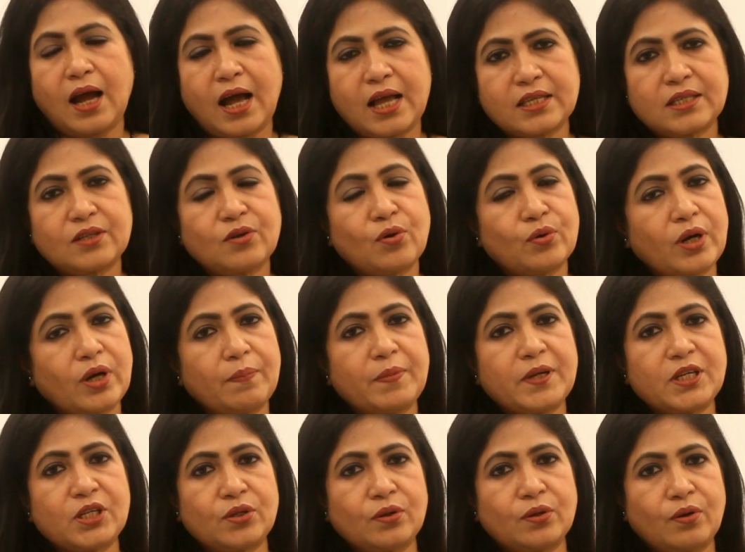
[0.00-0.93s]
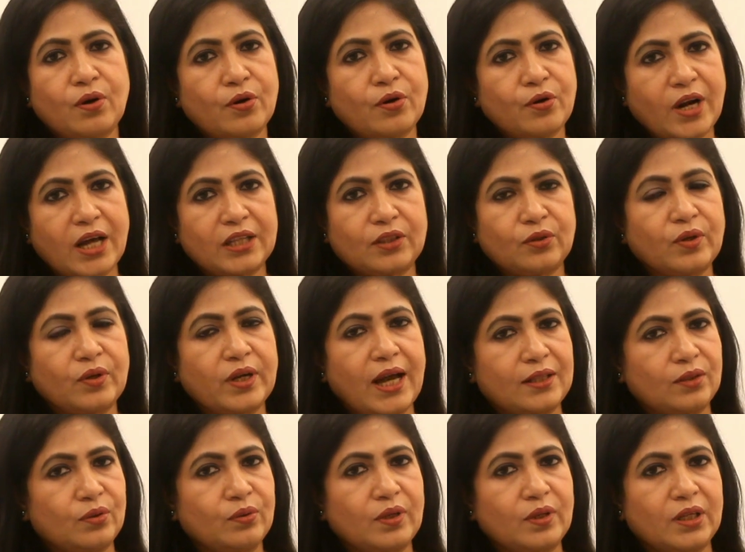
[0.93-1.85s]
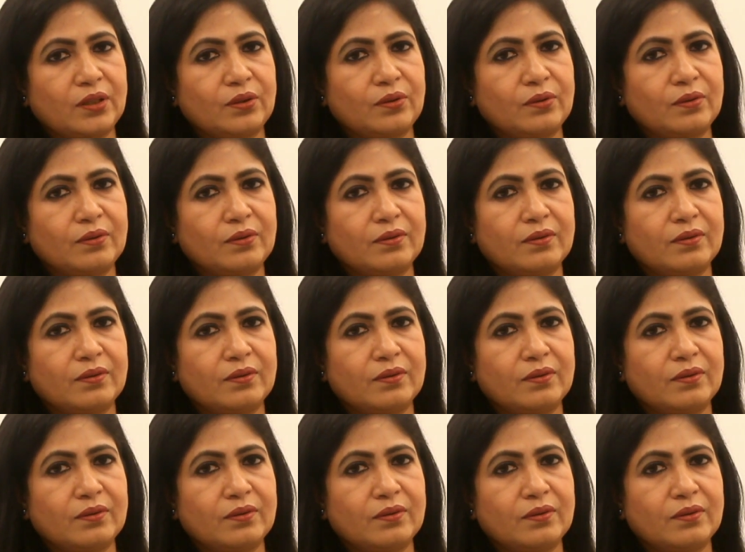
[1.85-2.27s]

আজ গোটা বিশ্ব করোনা আতঙ্কে আতঙ্কিত